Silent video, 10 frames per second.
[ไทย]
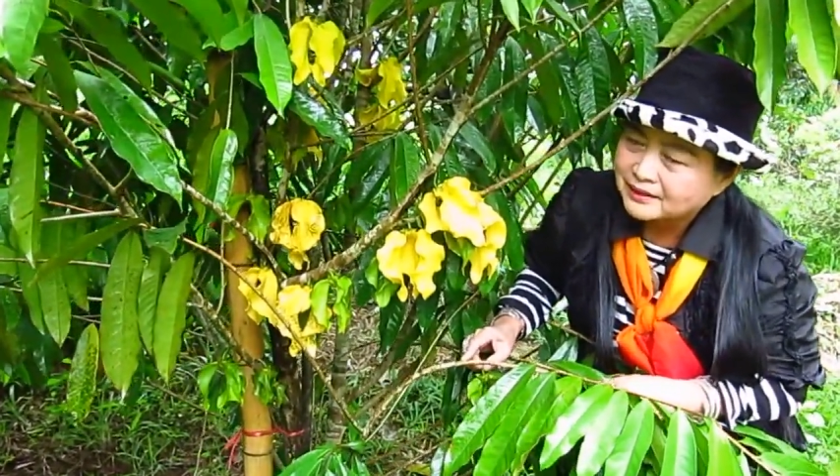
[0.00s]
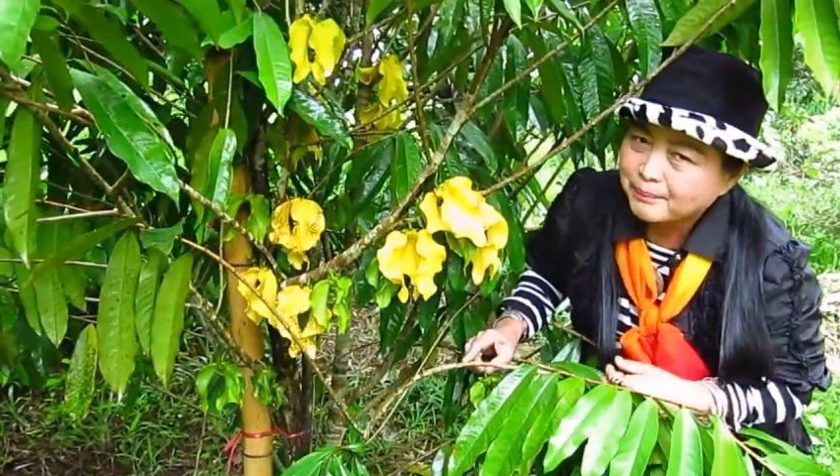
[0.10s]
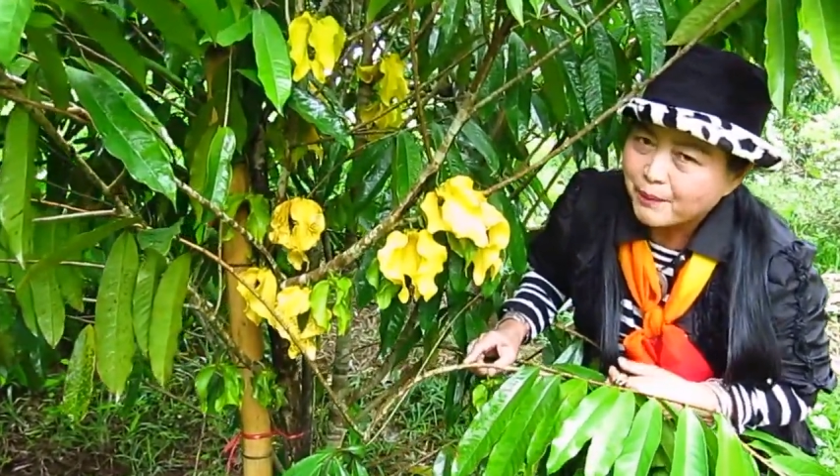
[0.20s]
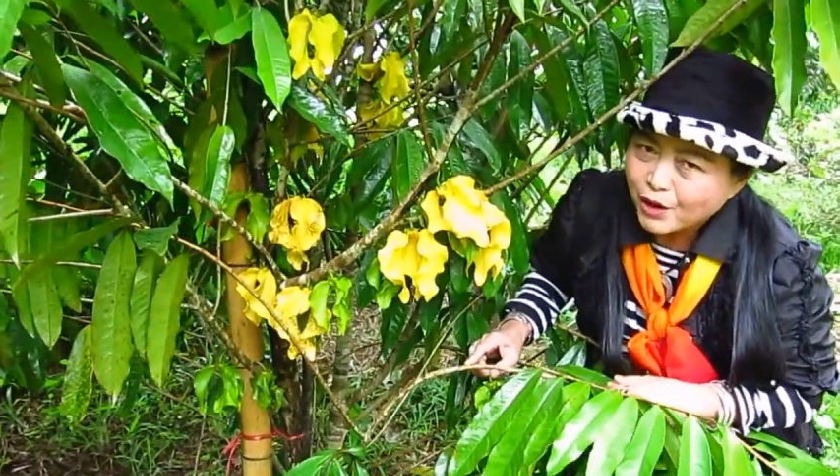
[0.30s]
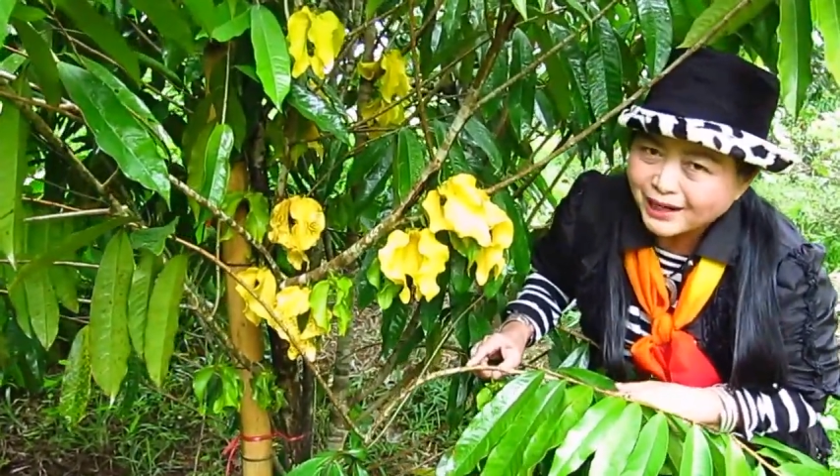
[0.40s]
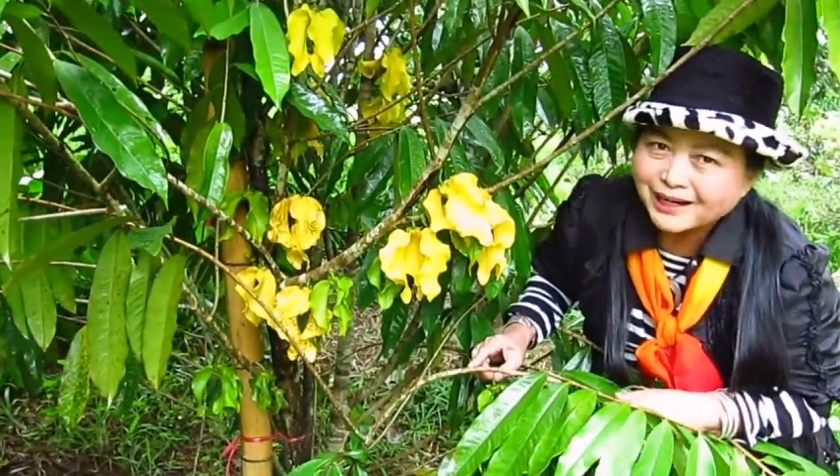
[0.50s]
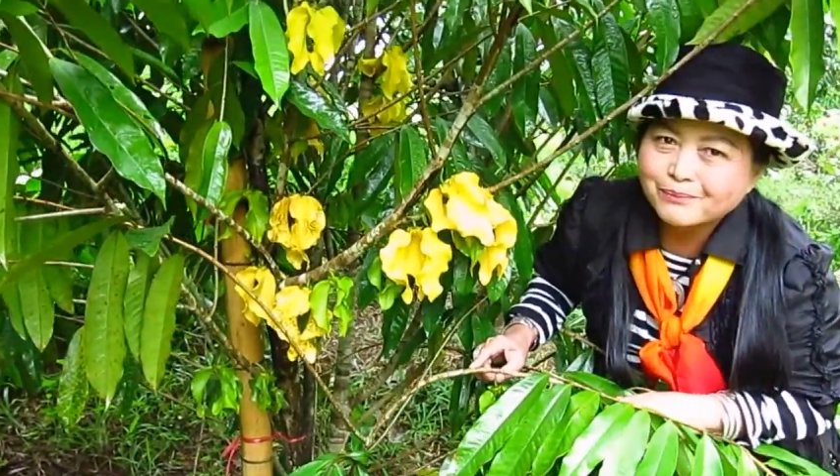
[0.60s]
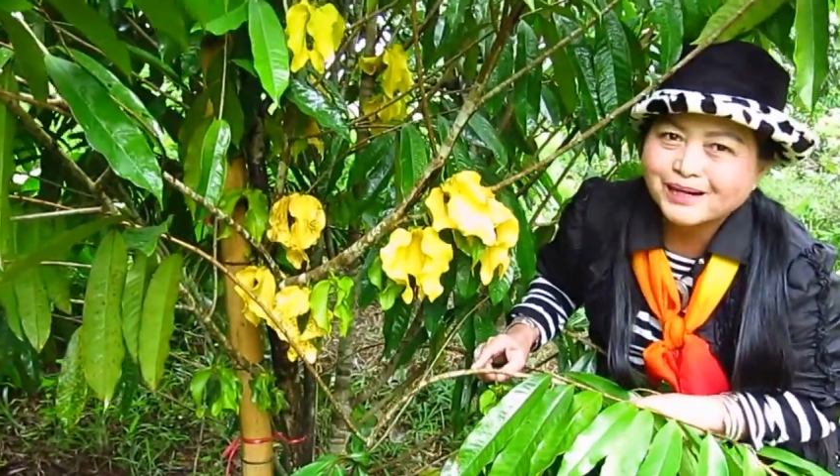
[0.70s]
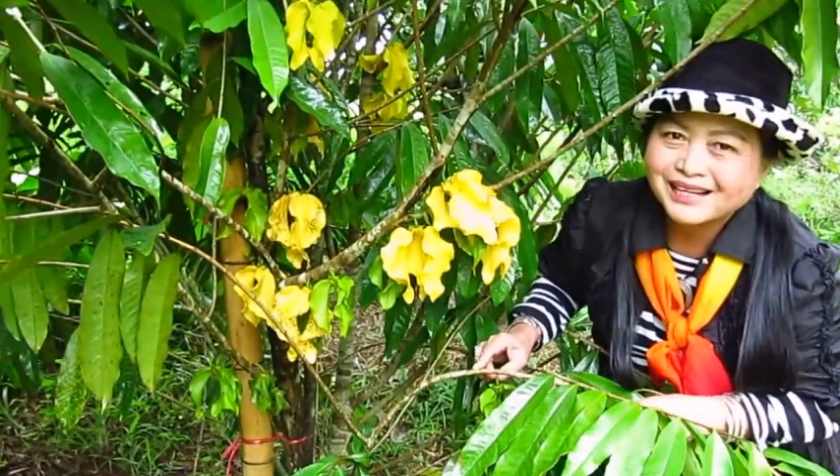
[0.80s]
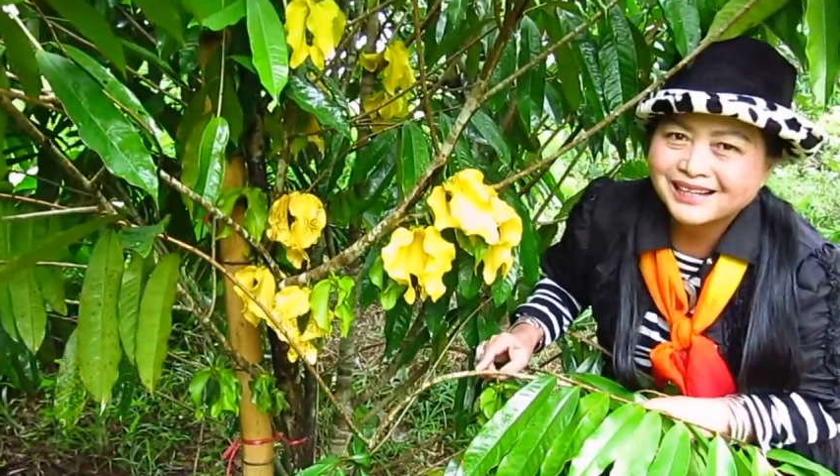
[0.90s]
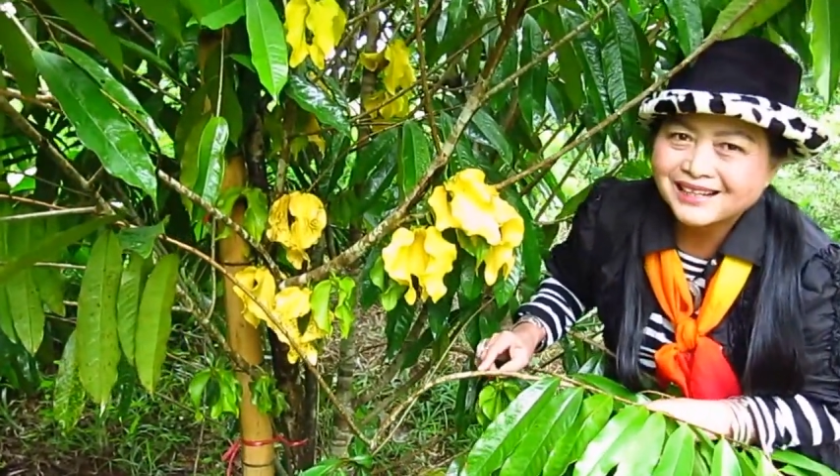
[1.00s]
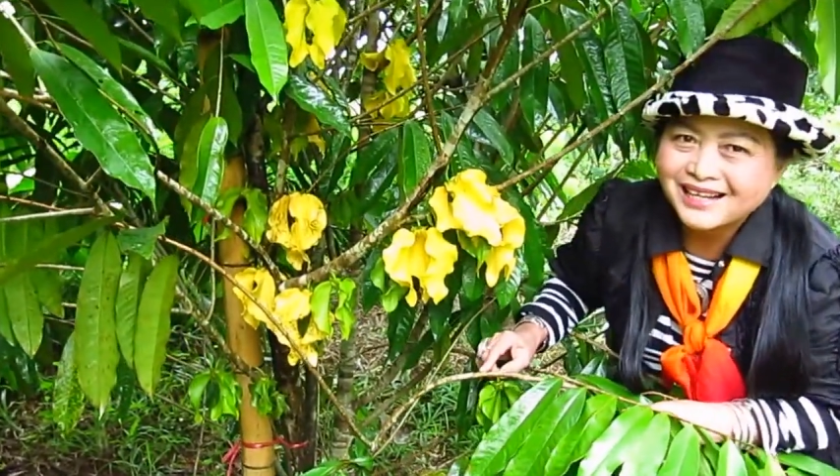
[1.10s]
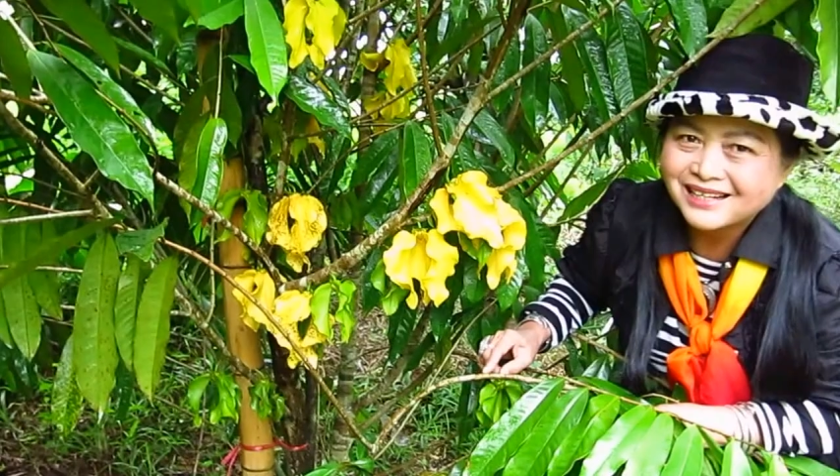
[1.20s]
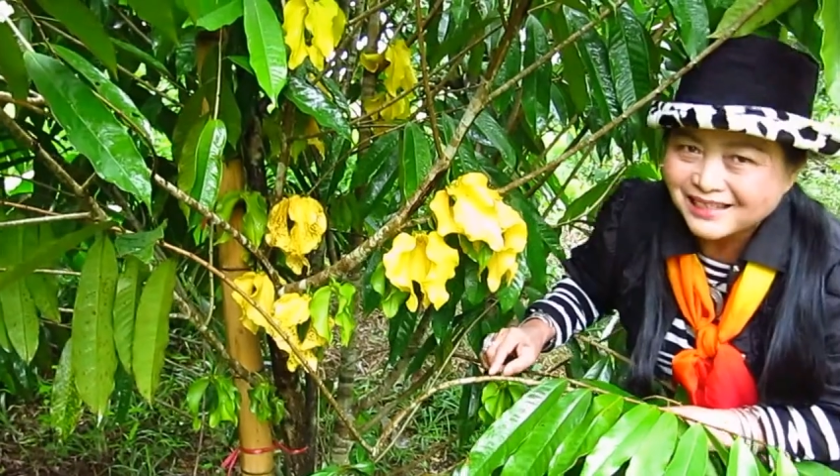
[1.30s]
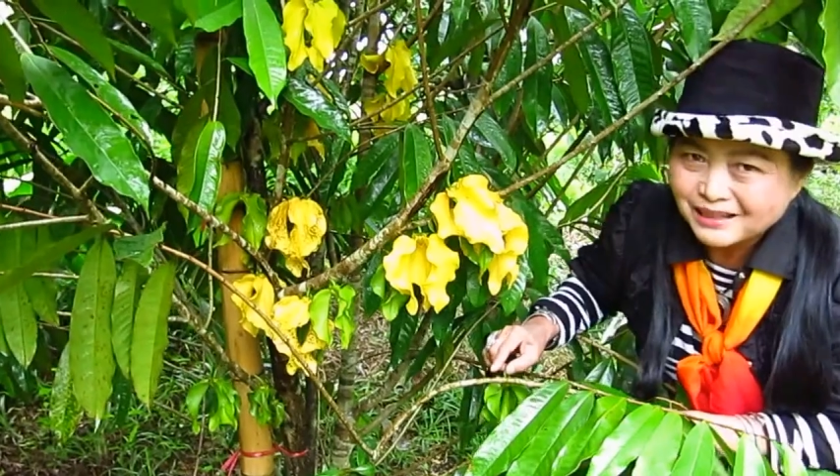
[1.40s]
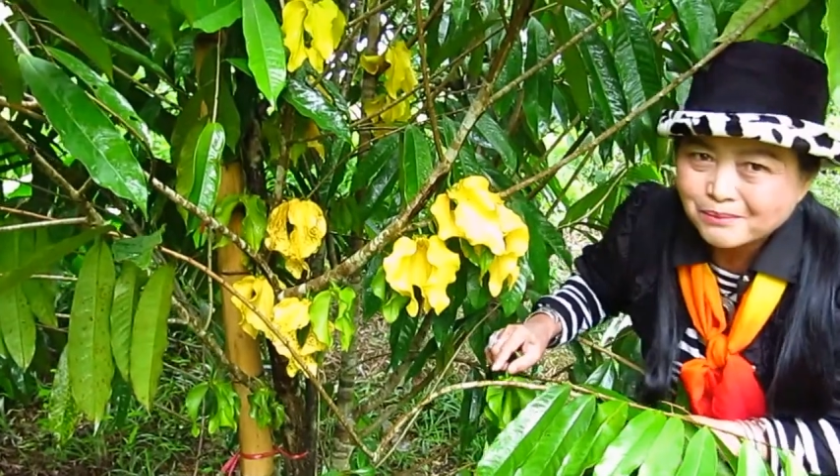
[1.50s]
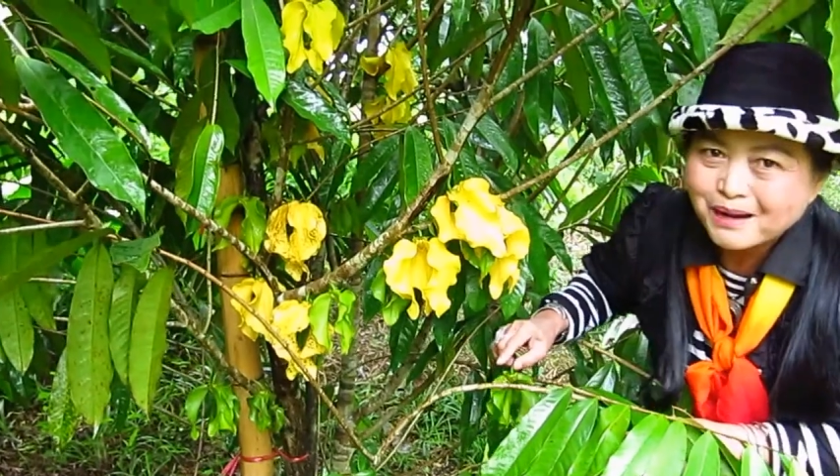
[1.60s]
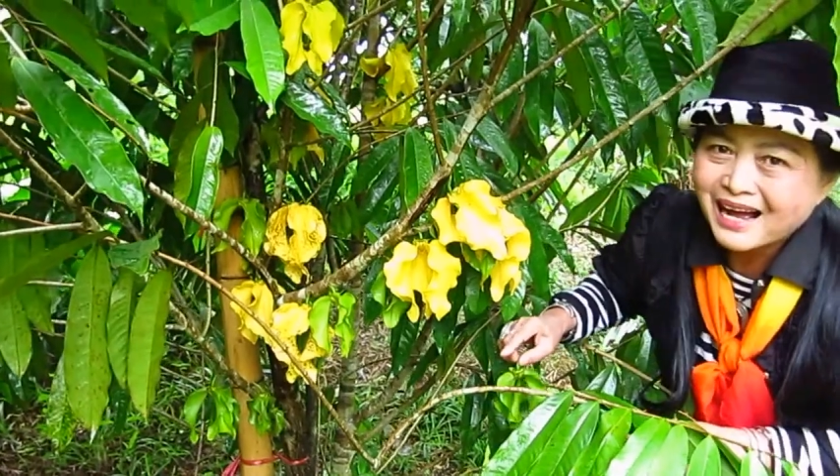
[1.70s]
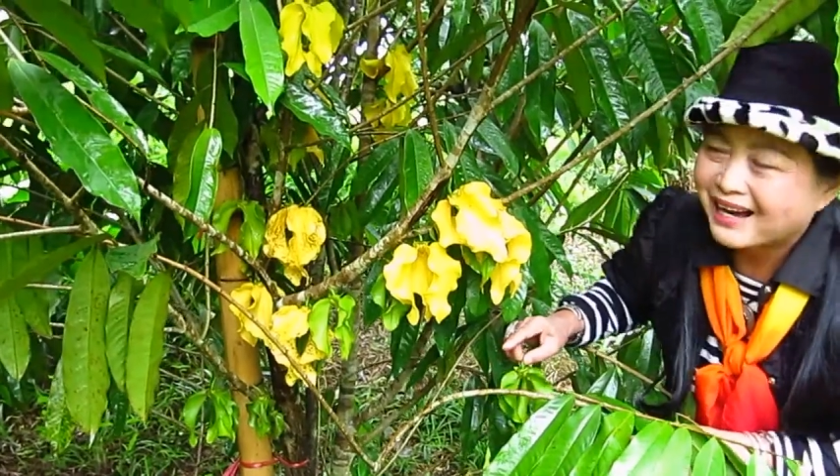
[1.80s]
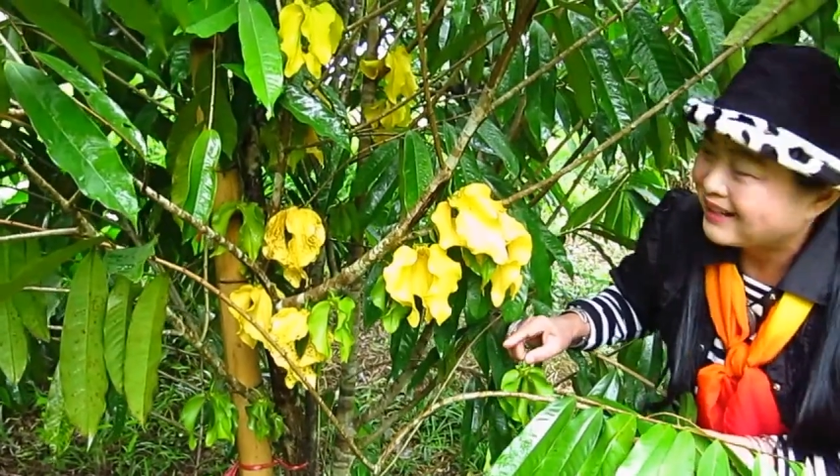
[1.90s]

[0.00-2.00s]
จะป้องกันมะเร็งได้ดีมาก